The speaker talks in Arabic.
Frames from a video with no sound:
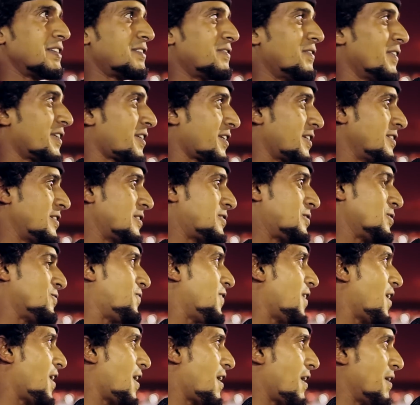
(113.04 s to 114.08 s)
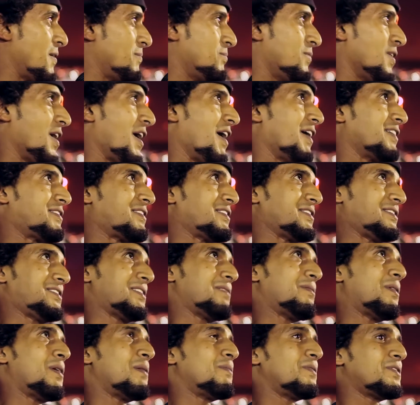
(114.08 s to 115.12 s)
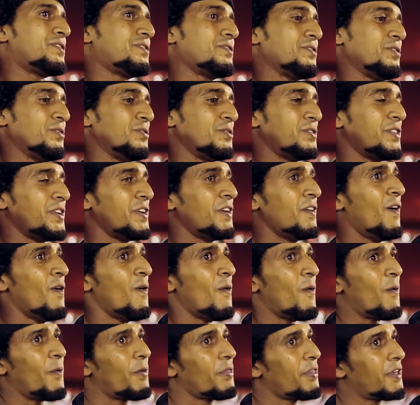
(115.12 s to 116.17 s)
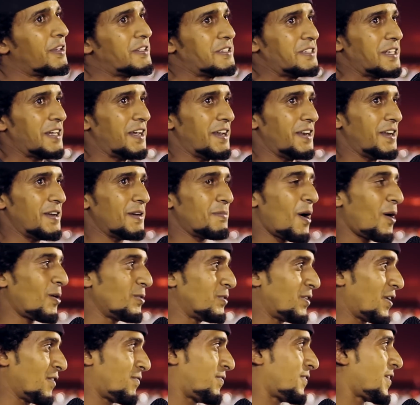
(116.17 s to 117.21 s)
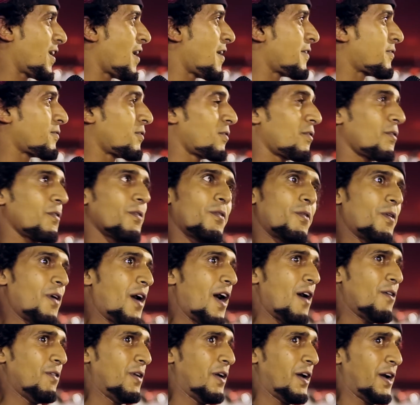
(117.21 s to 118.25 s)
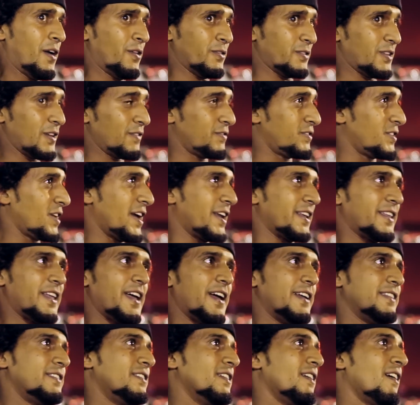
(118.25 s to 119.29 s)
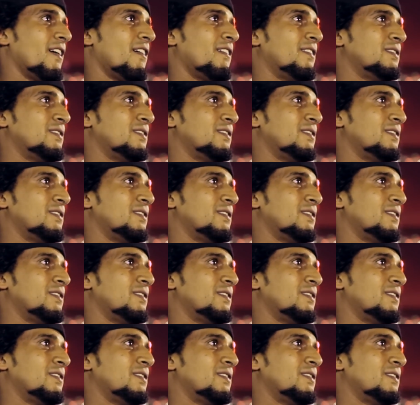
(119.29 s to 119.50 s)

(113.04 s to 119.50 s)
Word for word: أتفرج أشوف إبداعات الشباب السعودي ايش يعني باخذ افكار واحاول احطها في سيارتي اعدلها.